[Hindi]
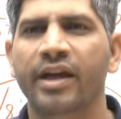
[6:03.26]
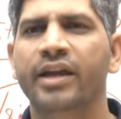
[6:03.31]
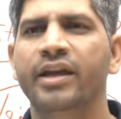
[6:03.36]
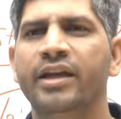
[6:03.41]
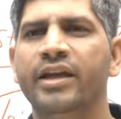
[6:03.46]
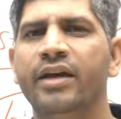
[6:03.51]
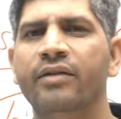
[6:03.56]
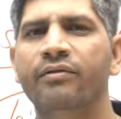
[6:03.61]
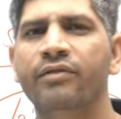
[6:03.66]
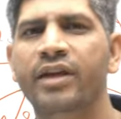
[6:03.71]
कि
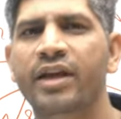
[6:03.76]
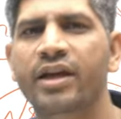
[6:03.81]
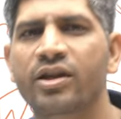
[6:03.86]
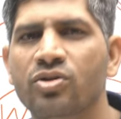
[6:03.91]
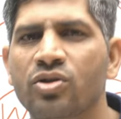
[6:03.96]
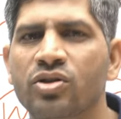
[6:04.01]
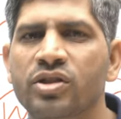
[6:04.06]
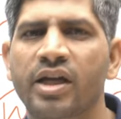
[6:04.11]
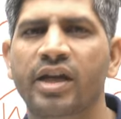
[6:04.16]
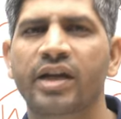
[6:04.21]
ये ये
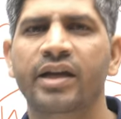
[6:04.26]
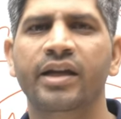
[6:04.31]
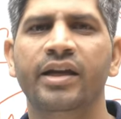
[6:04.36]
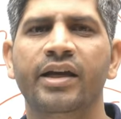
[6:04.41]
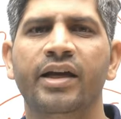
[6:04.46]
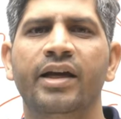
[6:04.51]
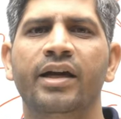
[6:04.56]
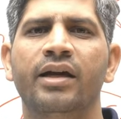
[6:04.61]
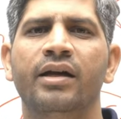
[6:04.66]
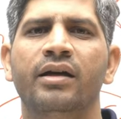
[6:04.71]
सोसाइटी
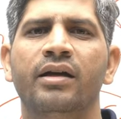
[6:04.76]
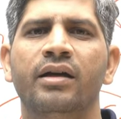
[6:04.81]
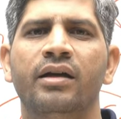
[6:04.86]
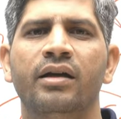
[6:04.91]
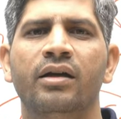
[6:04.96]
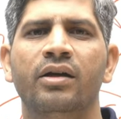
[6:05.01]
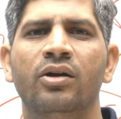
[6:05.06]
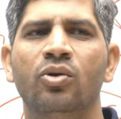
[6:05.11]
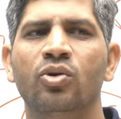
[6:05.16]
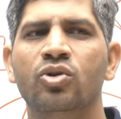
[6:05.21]
है
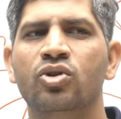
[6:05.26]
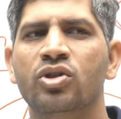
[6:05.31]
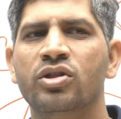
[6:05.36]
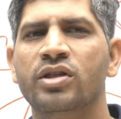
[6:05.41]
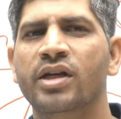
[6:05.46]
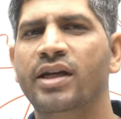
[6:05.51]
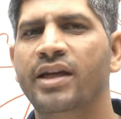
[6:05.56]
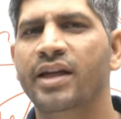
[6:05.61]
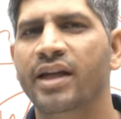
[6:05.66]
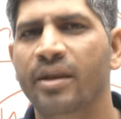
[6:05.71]
उस
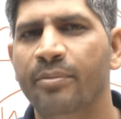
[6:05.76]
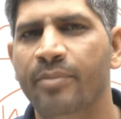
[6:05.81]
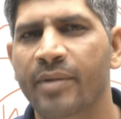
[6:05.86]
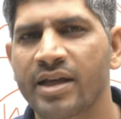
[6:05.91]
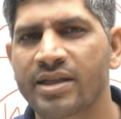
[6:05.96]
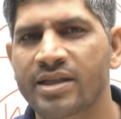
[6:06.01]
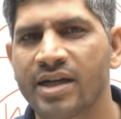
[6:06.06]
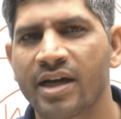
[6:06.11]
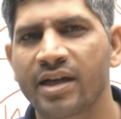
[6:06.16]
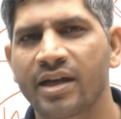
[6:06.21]
सोसाइटी की
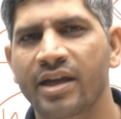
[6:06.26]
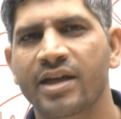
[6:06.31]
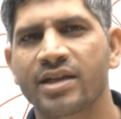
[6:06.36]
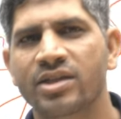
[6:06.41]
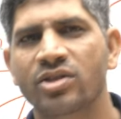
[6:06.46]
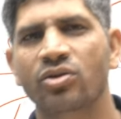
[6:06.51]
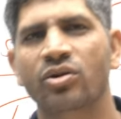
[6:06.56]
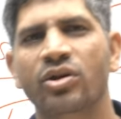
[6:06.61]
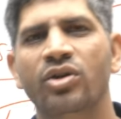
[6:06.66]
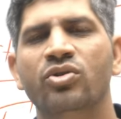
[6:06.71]
पहचान
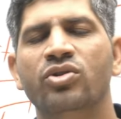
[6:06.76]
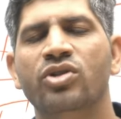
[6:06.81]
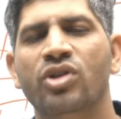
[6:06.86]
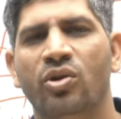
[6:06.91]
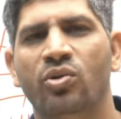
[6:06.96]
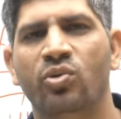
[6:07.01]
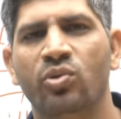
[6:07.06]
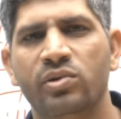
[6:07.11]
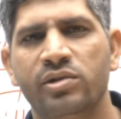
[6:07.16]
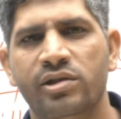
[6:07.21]
कैसे होगी उसके
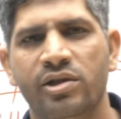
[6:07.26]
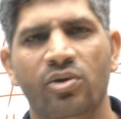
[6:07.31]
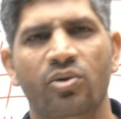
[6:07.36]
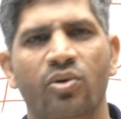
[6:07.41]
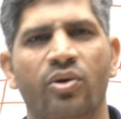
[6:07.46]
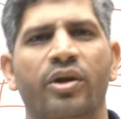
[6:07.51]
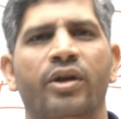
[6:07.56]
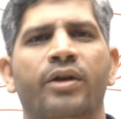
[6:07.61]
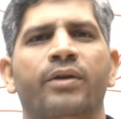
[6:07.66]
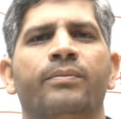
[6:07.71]
रूल से
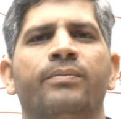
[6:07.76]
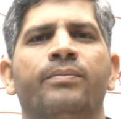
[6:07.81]
होगी